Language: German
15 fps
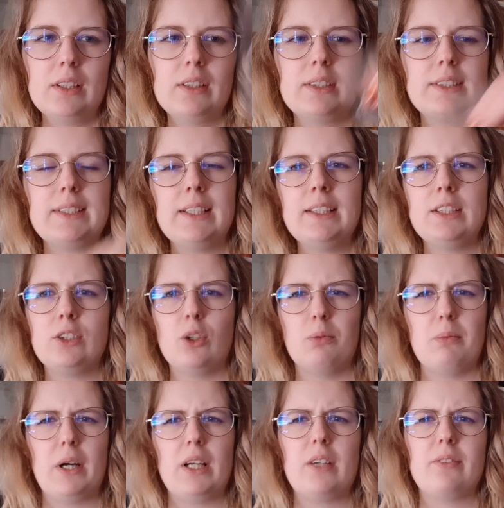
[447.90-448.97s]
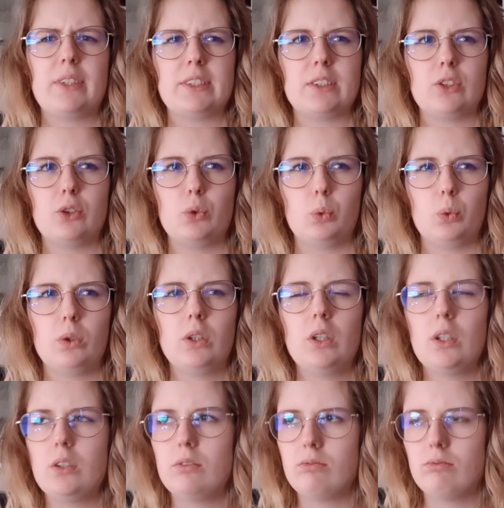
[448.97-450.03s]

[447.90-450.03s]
Ist der nicht normalerweise dunkler?